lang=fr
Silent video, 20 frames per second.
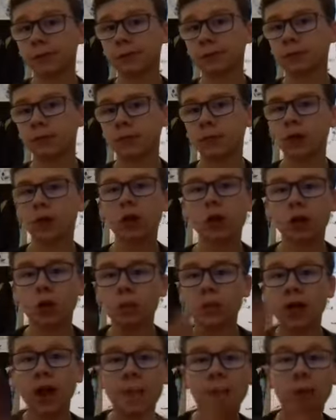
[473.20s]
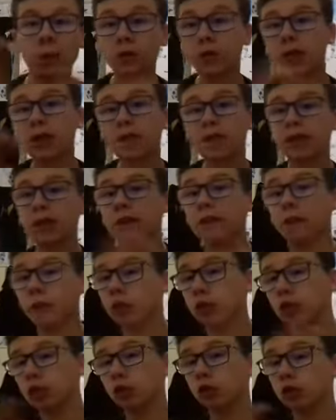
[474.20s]
comme il y a un bordel avec les voyages dans le temps,
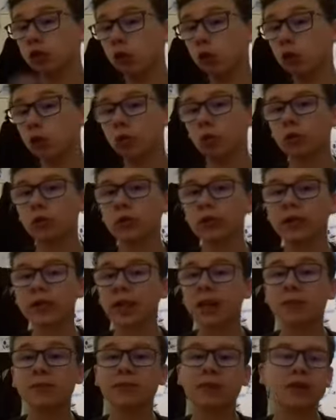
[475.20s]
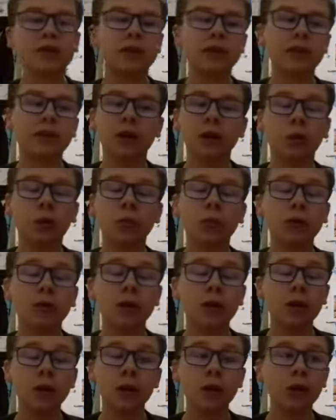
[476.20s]
dans le game c'est un gros bordel.
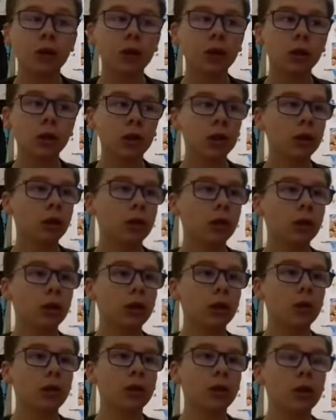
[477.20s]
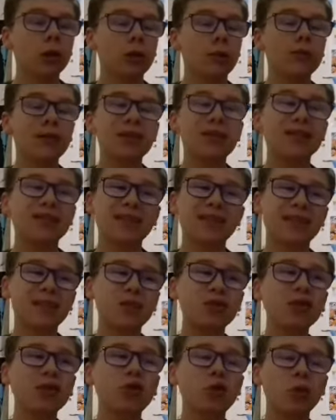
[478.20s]
Mais c'est juste
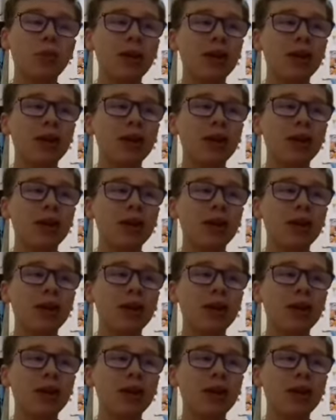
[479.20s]
dommage, ça